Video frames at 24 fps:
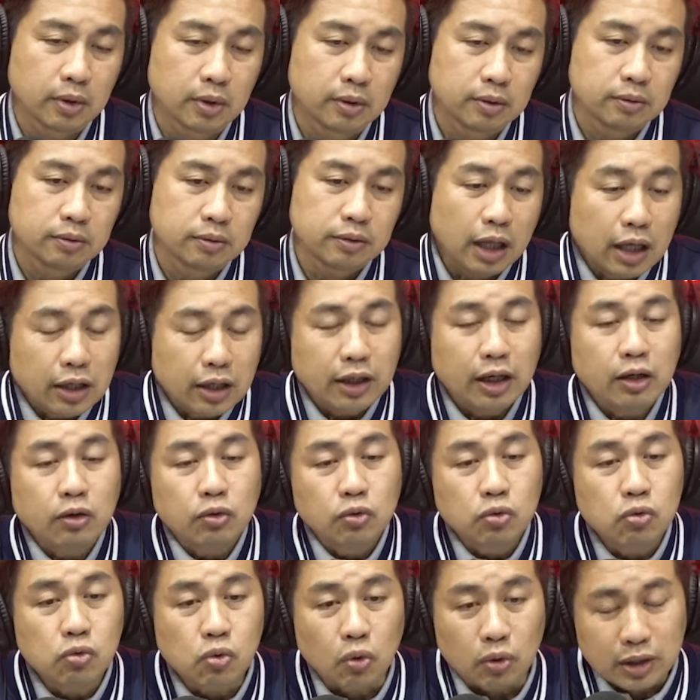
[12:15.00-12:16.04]
当然，
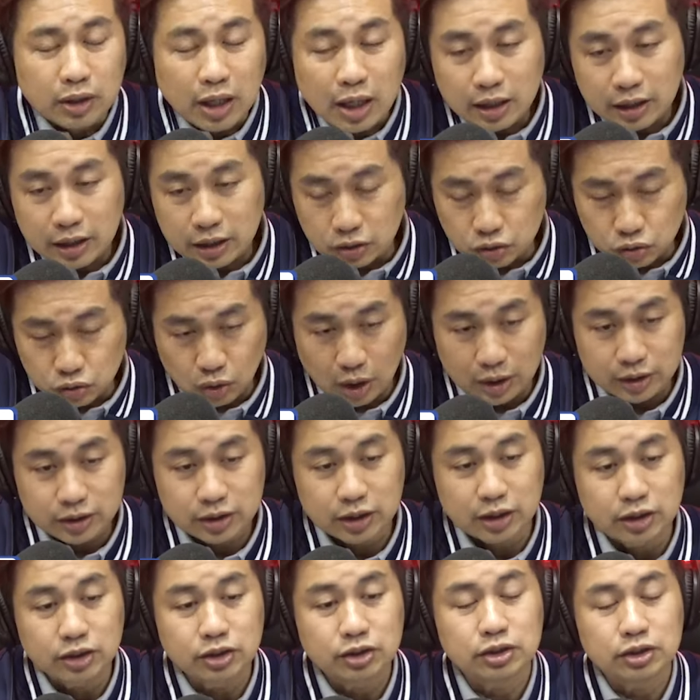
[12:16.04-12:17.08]
如果它可以转
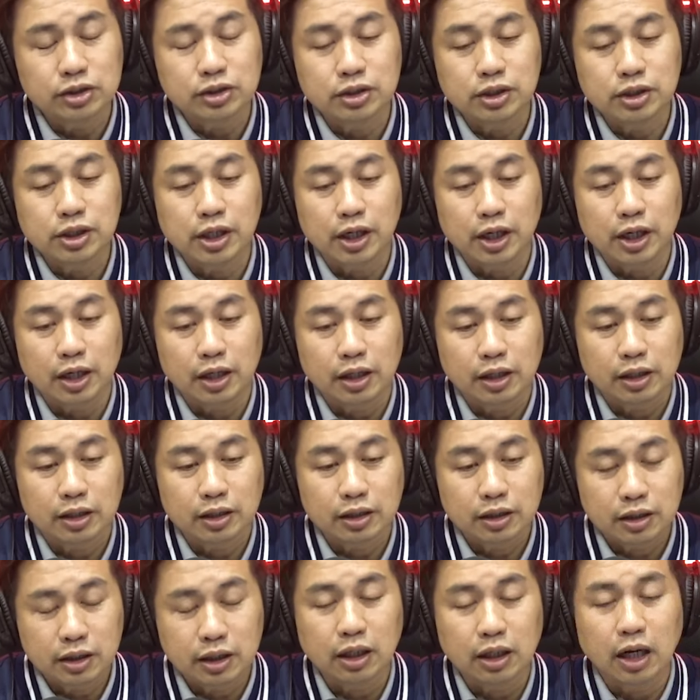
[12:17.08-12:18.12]
成事业
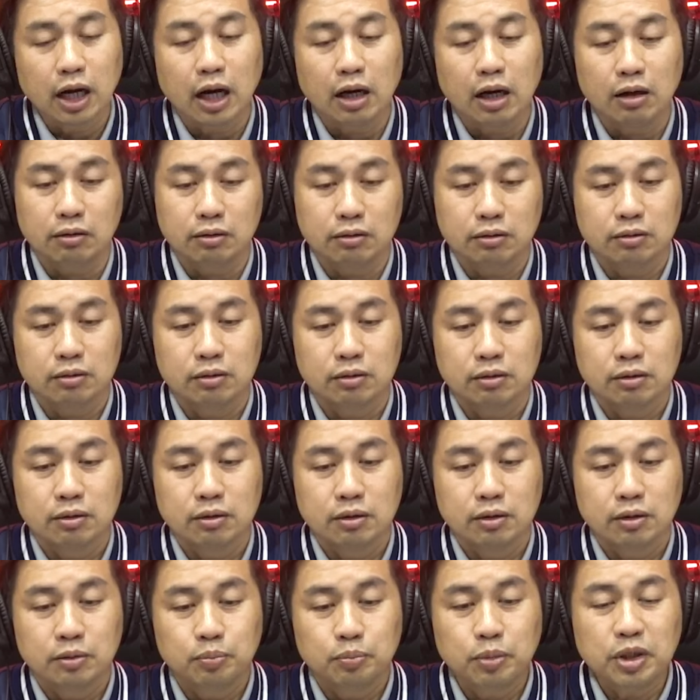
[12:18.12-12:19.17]
更好，
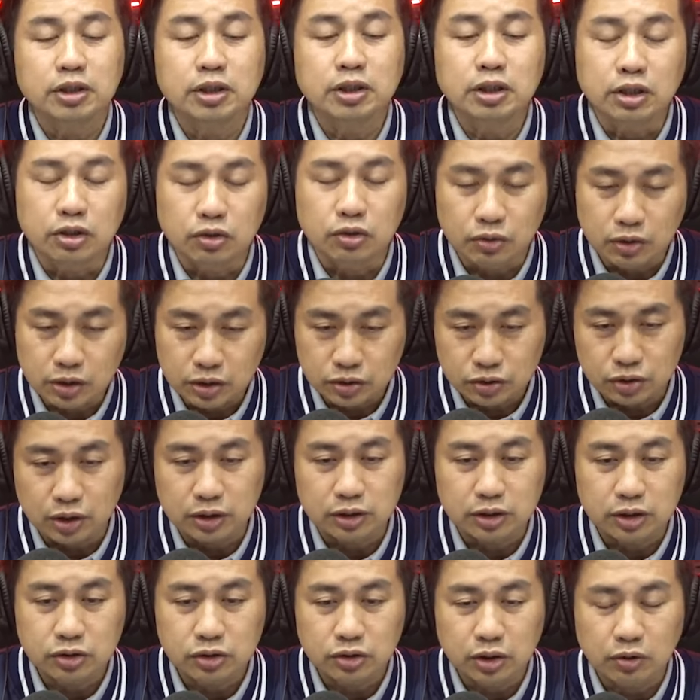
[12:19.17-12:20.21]
变成你有一个选
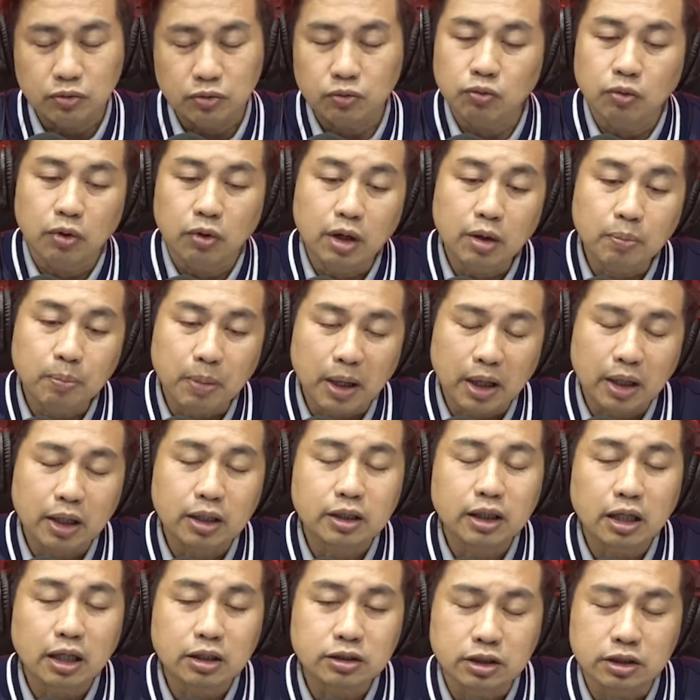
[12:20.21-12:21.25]
择权，我要把它
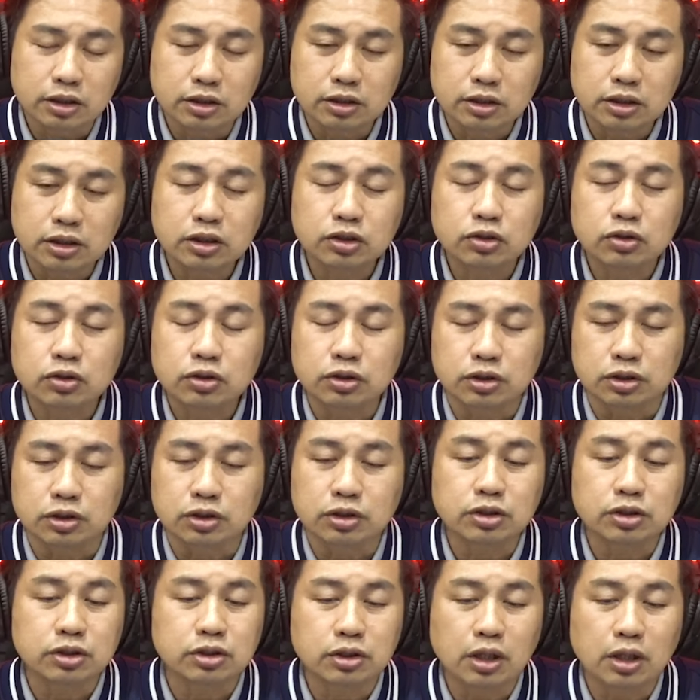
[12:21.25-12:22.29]
当成继续只是
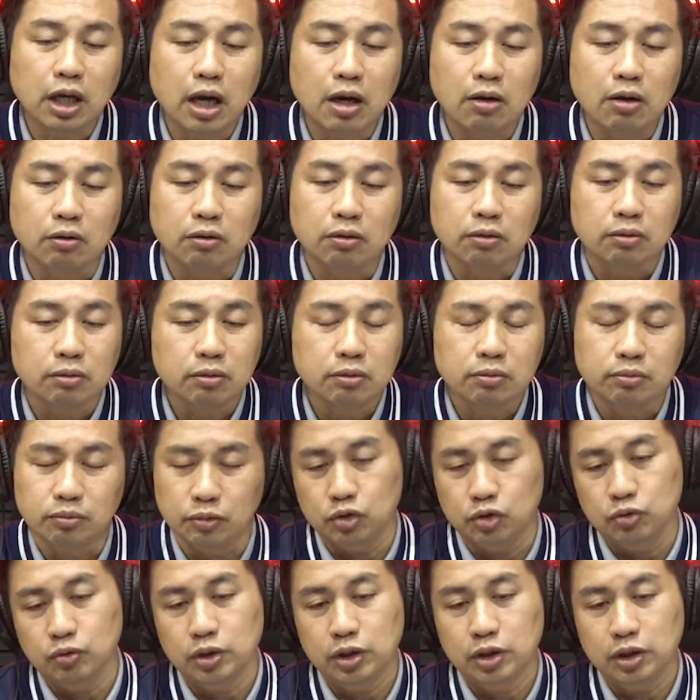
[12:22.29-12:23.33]
嗜好没
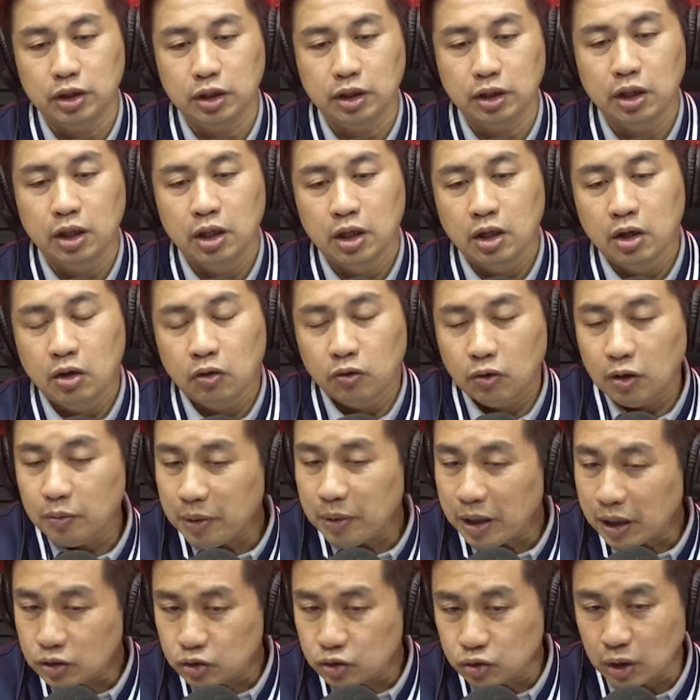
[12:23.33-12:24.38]
有问题，我要
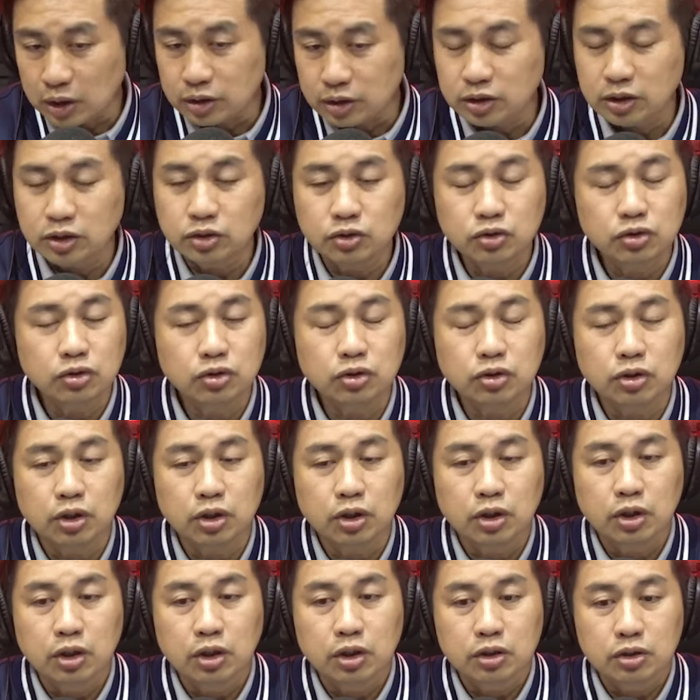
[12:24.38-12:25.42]
把它转成去
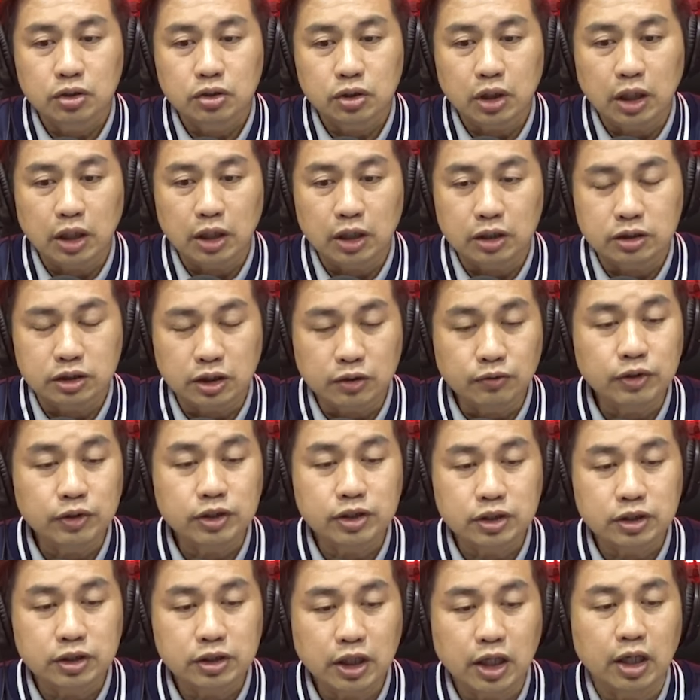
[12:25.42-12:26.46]
呃成为
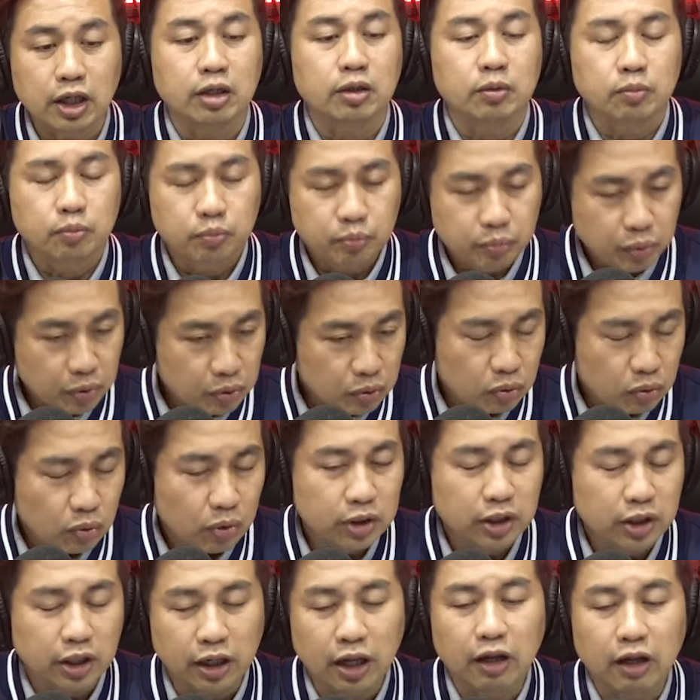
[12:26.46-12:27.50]
事业，put多一
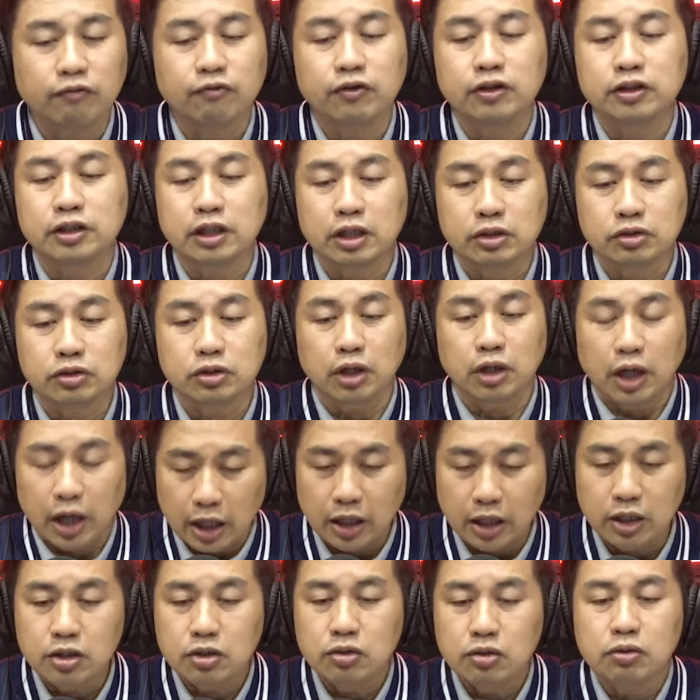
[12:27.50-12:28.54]
点 effort 下去，
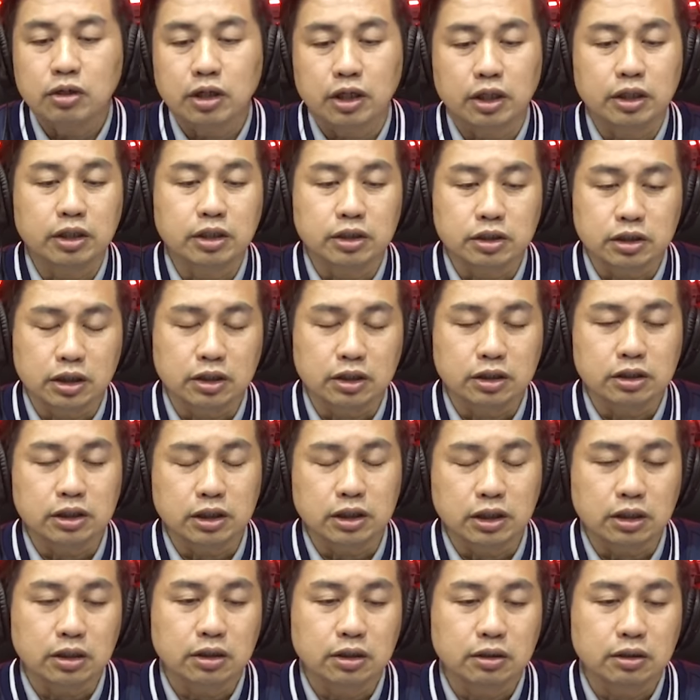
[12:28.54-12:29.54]
哎，又可以成型。